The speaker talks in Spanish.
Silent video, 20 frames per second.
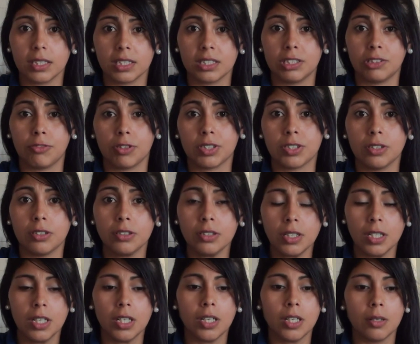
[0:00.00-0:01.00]
esta situación
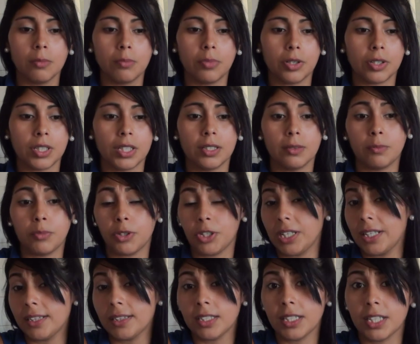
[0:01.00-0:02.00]
por,
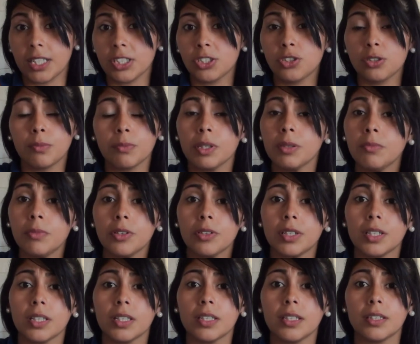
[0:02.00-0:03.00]
el derecho mismo
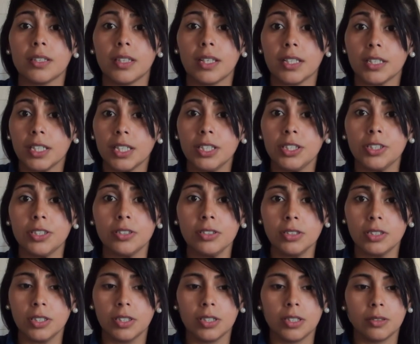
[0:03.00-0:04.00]
del niño
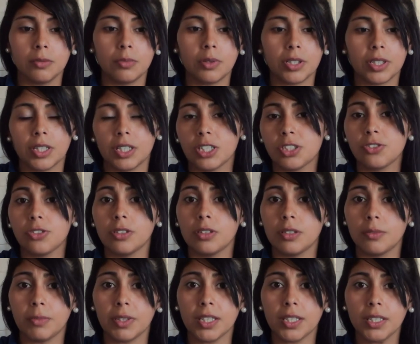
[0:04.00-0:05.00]
por derecho
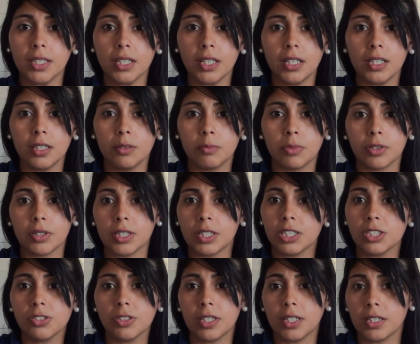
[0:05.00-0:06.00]
de mi hija y por
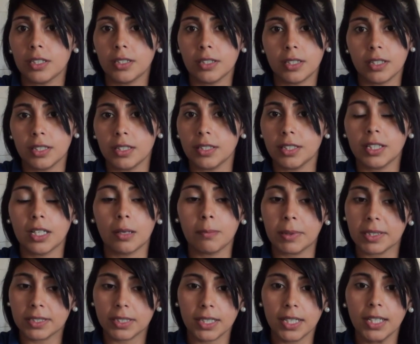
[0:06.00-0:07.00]
derecho de
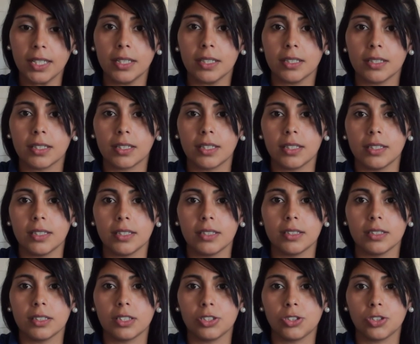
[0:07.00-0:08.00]
discapacidad,
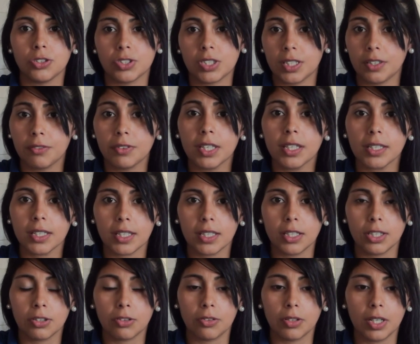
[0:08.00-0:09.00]
que yo sé bien
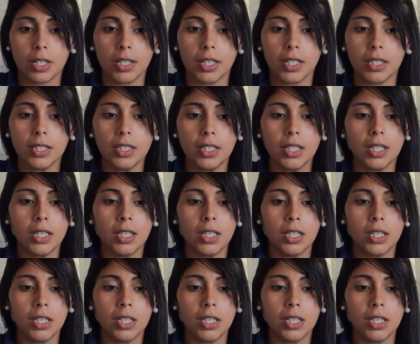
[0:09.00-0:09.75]
que esto es ley,